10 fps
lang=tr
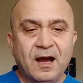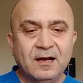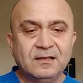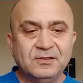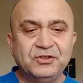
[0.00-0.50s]

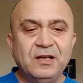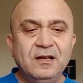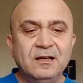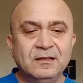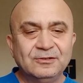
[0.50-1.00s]

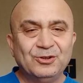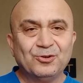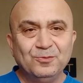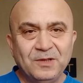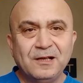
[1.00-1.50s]
Ayrıca
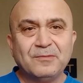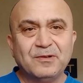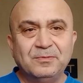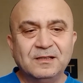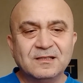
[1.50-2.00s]
yorum da
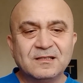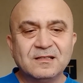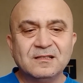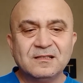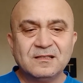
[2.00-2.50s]

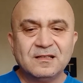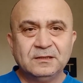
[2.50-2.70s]
yapabilirsiniz.